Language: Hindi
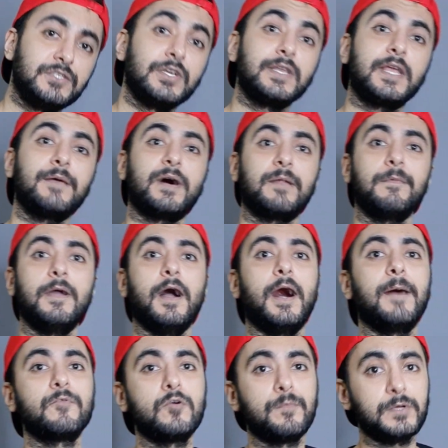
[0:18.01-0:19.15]
जिनके बारे में
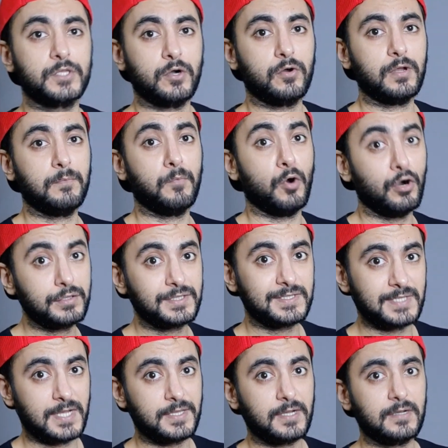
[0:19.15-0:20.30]
आपको पता होना बहुत
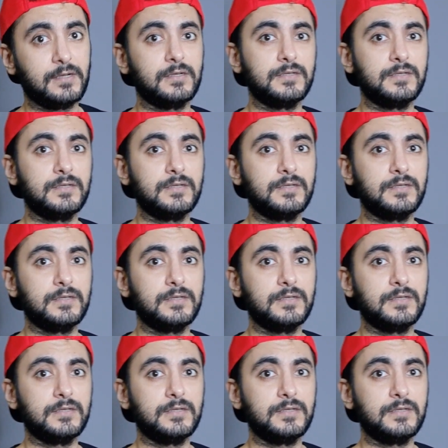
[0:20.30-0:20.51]
ज़्यादा